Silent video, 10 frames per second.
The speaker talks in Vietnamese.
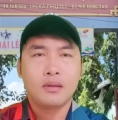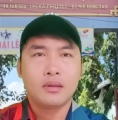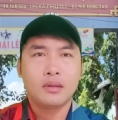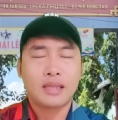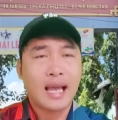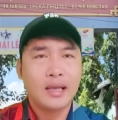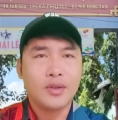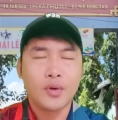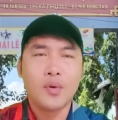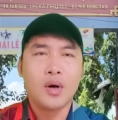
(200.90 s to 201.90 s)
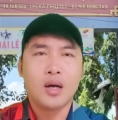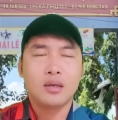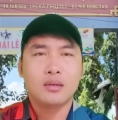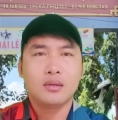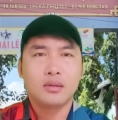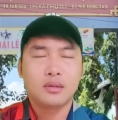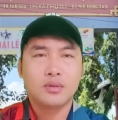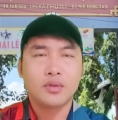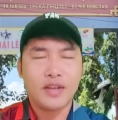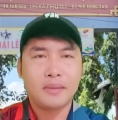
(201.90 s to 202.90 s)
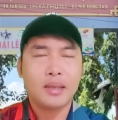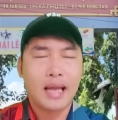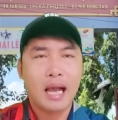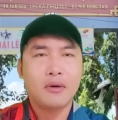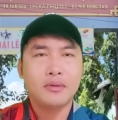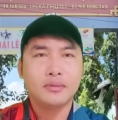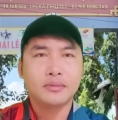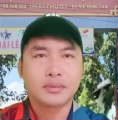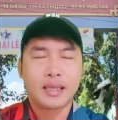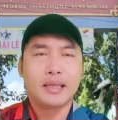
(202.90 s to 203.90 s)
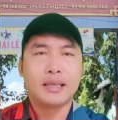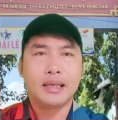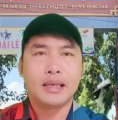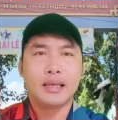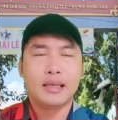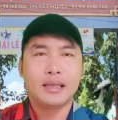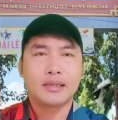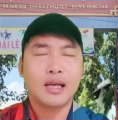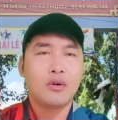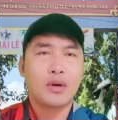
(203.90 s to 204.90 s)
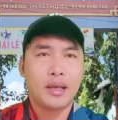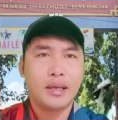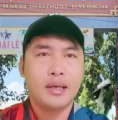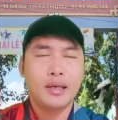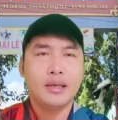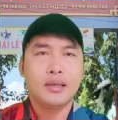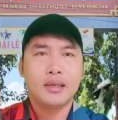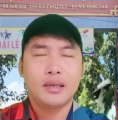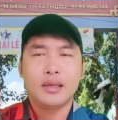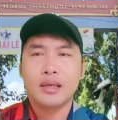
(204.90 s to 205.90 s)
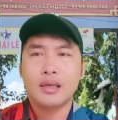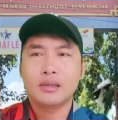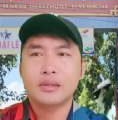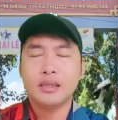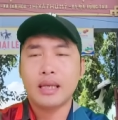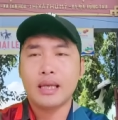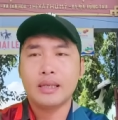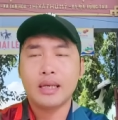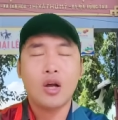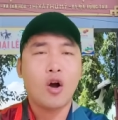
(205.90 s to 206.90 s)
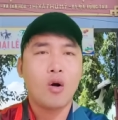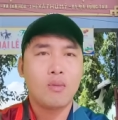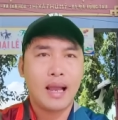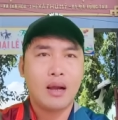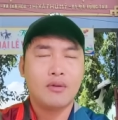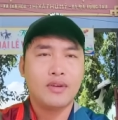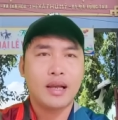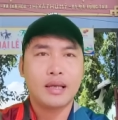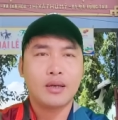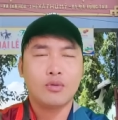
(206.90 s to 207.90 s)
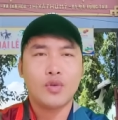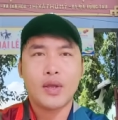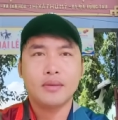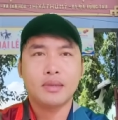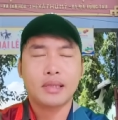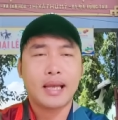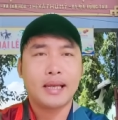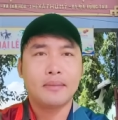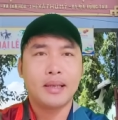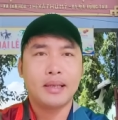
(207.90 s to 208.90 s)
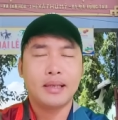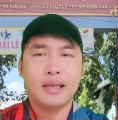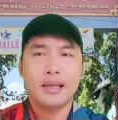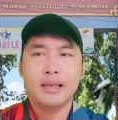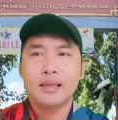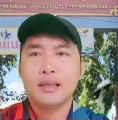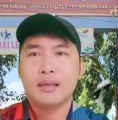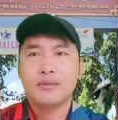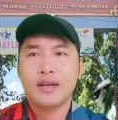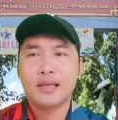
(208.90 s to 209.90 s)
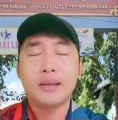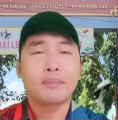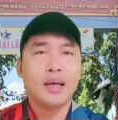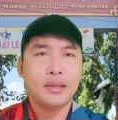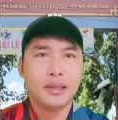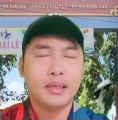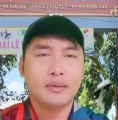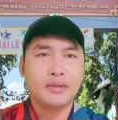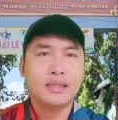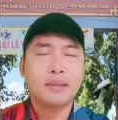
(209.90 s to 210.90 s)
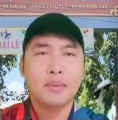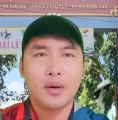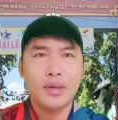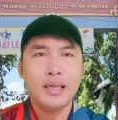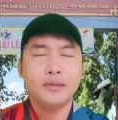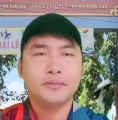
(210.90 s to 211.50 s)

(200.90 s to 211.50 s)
à, tại chùa tu viện minh đạo thì à, sau khi đó à, xuất hiện những cái ồn ào về cái câu chuyện mà thầy bị à, phải nhập thất đó bị sám hối đó